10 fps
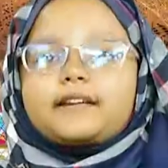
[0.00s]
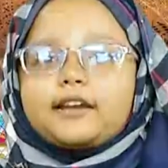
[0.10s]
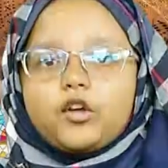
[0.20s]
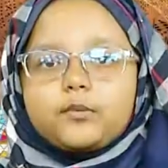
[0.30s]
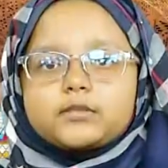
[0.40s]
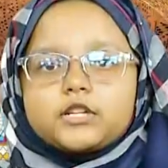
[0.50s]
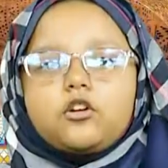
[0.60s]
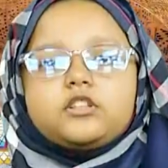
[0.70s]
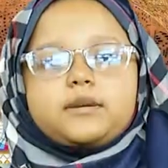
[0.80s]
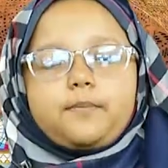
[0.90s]
একটা নিয়ম ছিল
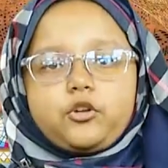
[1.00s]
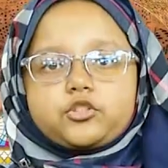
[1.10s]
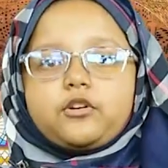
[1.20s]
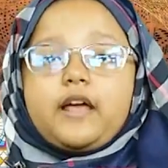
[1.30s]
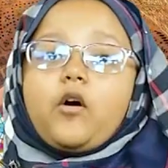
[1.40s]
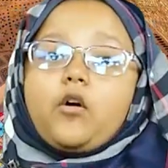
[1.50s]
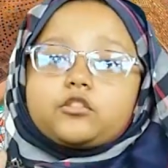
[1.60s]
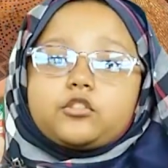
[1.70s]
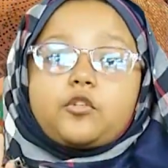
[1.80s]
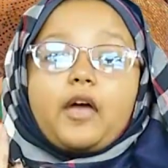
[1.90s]
যে বছরে
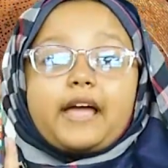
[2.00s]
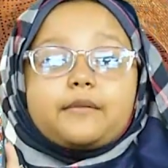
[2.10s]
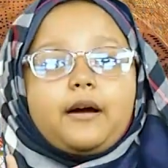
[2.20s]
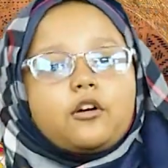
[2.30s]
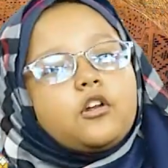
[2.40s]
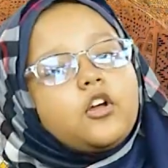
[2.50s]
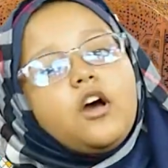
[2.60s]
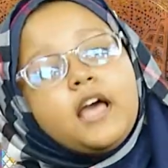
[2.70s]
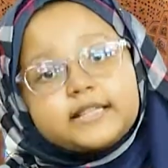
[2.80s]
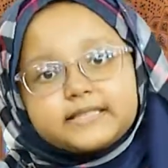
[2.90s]
অন্তত একবার হলেও
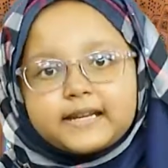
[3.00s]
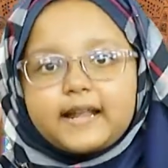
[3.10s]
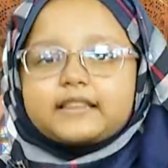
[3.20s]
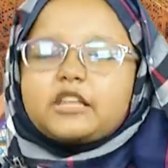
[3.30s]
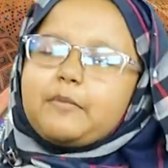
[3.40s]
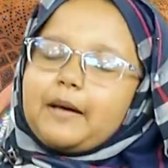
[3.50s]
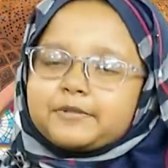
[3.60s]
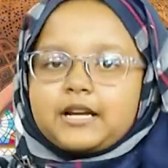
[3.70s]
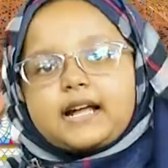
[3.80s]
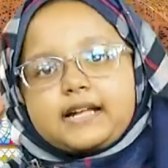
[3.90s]
সিরিয়াতে
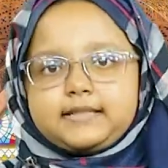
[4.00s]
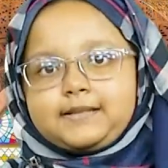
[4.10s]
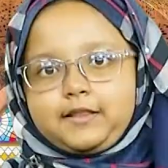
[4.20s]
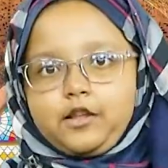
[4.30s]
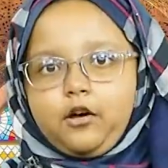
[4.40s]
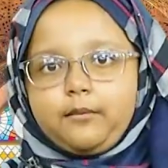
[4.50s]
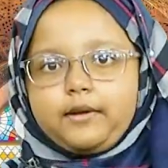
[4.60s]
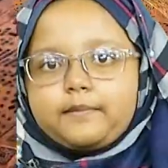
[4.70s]
ব্যবসার কাজে যেতে হবে